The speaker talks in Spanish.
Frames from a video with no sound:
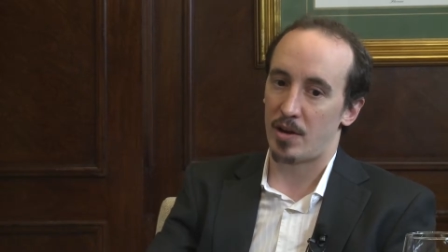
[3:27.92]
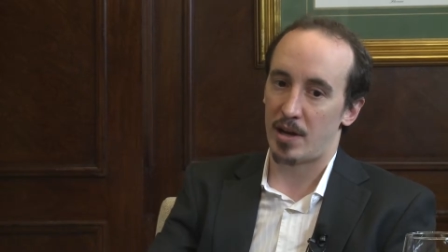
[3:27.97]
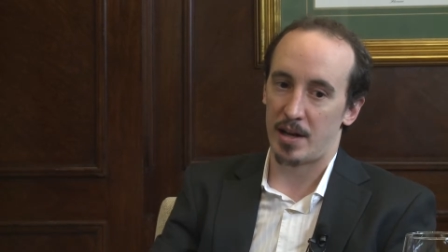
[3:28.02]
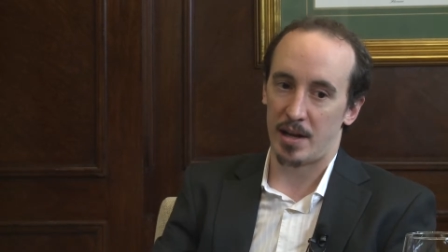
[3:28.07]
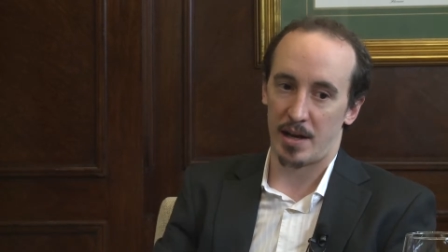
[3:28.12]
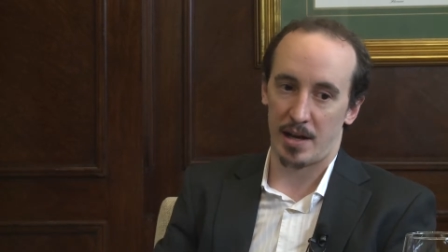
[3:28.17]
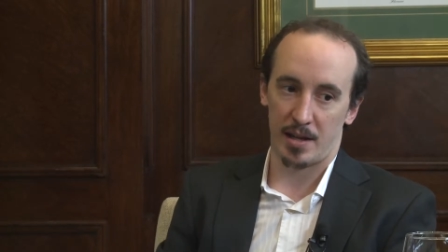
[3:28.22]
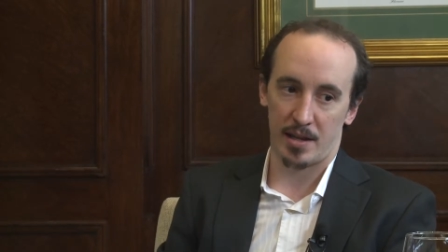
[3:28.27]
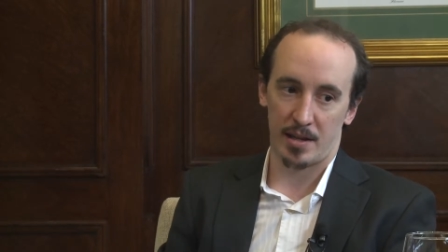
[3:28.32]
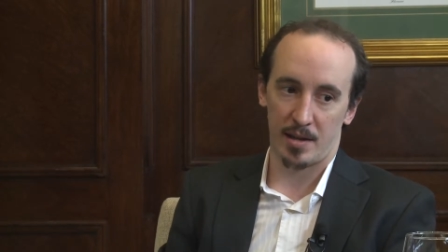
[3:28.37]
que la
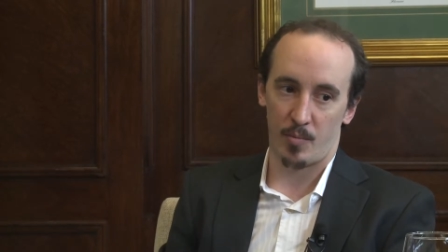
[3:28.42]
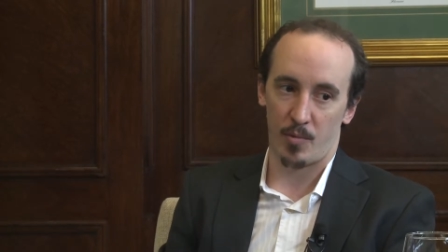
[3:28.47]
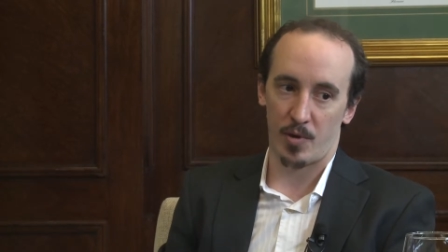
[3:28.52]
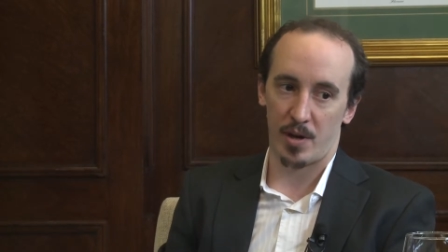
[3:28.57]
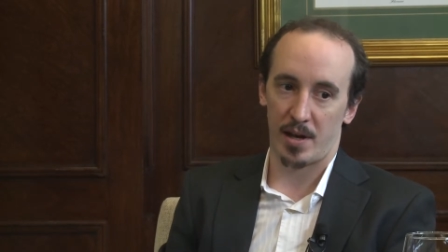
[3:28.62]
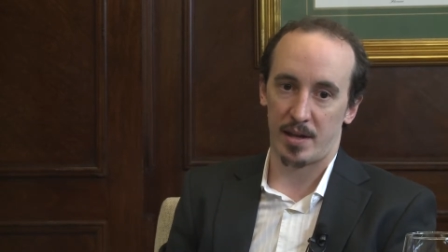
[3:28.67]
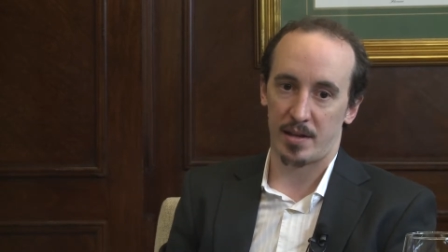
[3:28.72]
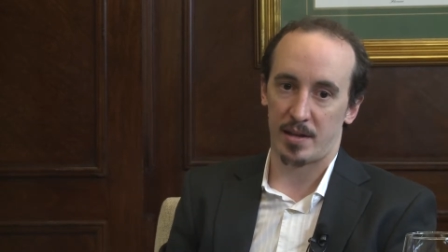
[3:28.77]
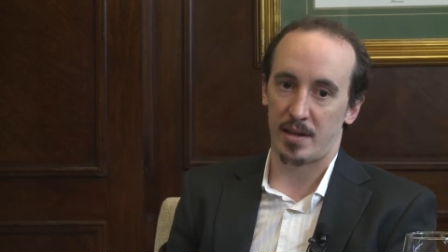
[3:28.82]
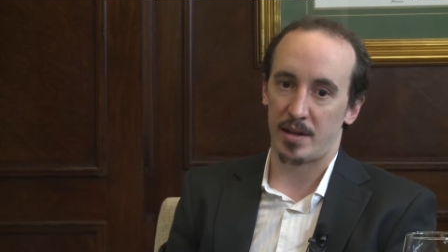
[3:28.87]
gente
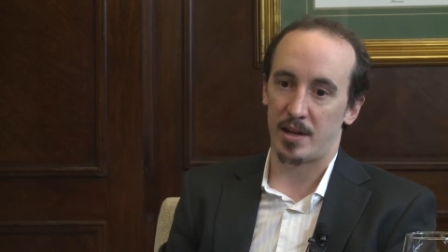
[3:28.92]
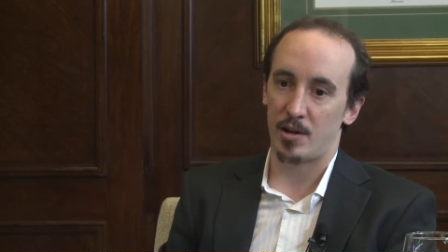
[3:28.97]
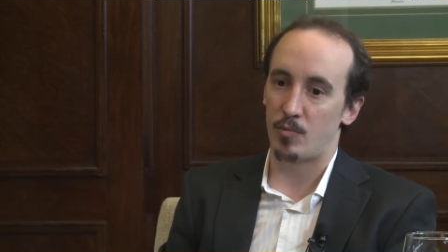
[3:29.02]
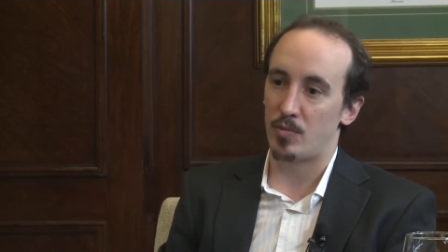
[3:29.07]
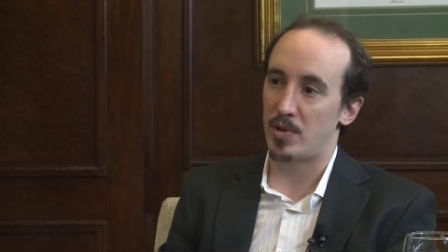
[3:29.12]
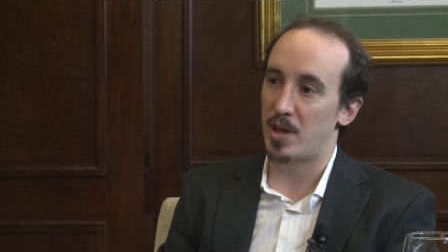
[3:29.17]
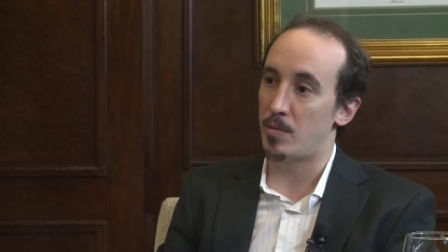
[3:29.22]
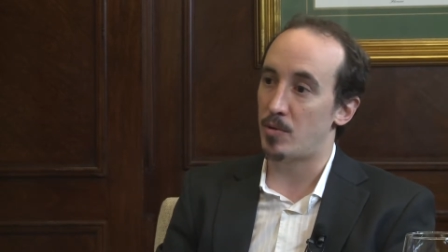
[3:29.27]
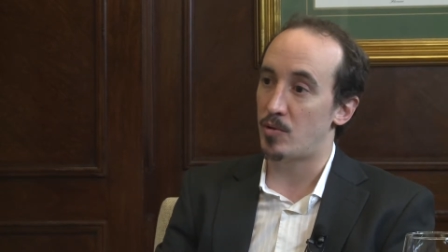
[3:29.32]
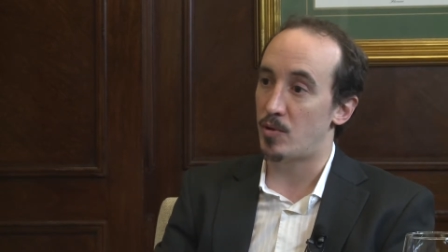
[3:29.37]
pueda tener un
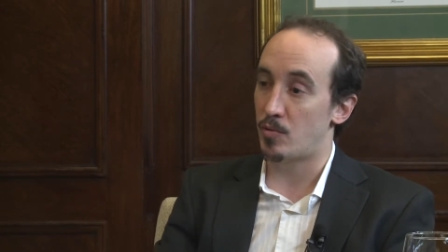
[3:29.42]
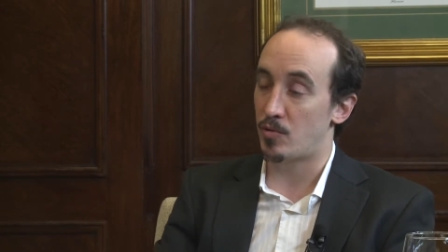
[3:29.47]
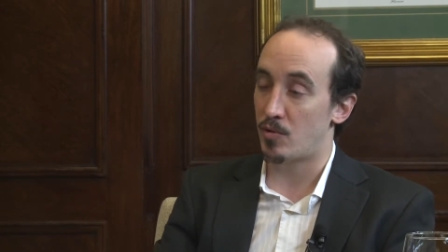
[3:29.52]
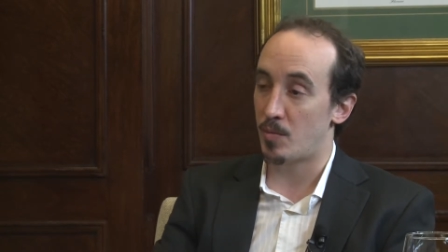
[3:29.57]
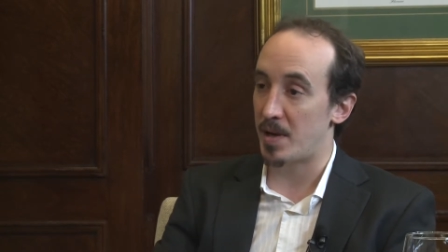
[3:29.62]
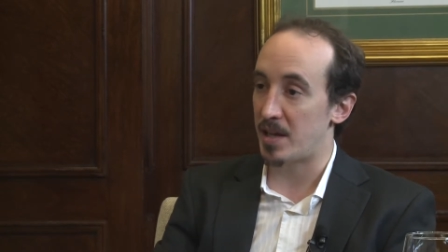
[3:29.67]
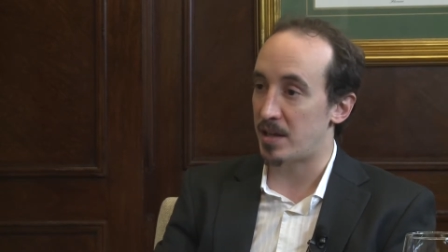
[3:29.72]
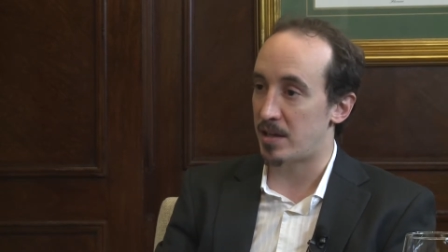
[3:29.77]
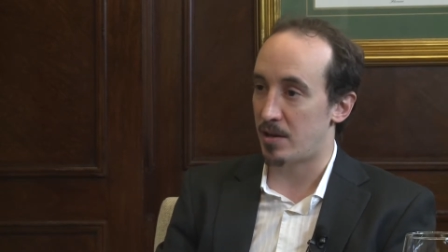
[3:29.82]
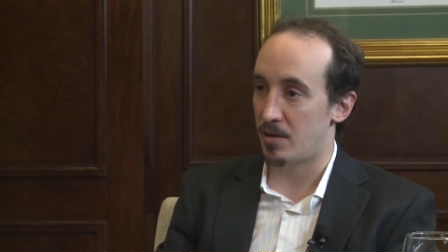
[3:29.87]
débito
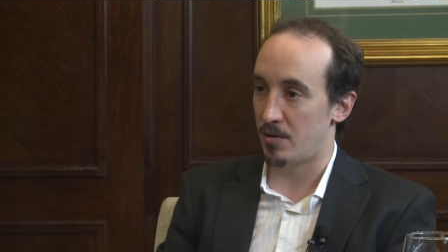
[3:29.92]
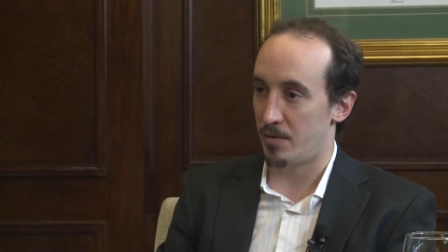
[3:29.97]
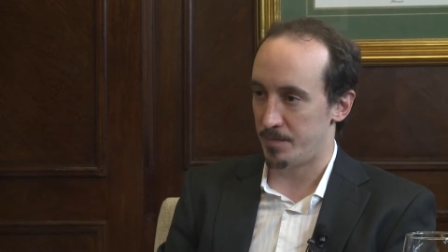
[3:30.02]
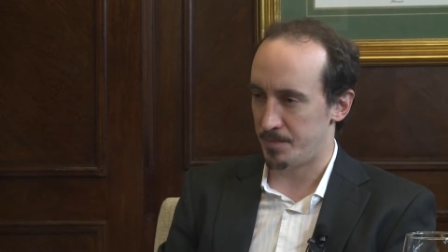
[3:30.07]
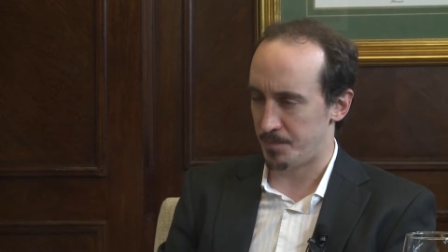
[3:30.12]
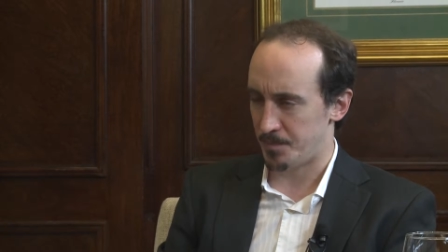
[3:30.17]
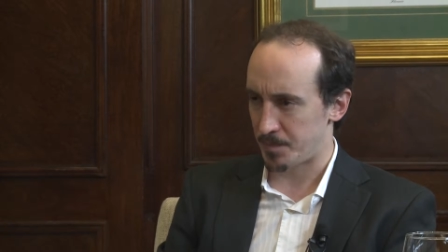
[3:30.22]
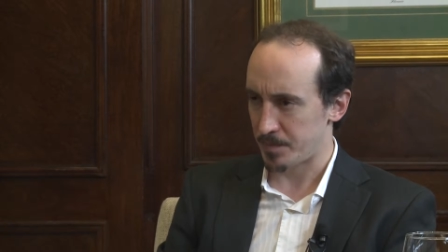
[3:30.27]
automático.